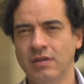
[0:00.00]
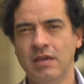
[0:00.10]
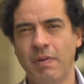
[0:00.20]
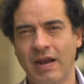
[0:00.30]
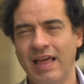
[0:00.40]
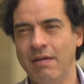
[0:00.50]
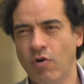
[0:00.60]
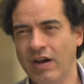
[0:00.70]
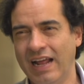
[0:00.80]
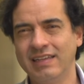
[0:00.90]
y para la
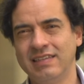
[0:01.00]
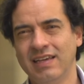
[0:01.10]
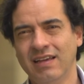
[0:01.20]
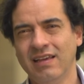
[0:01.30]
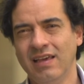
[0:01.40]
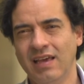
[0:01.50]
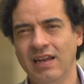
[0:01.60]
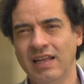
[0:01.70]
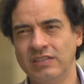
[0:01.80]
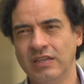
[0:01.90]
democracia
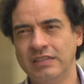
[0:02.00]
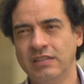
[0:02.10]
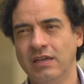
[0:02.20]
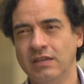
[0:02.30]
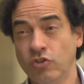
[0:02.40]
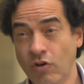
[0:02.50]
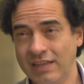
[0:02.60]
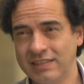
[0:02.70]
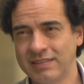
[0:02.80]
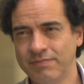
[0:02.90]
en esas eh,
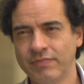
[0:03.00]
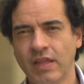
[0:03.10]
zonas.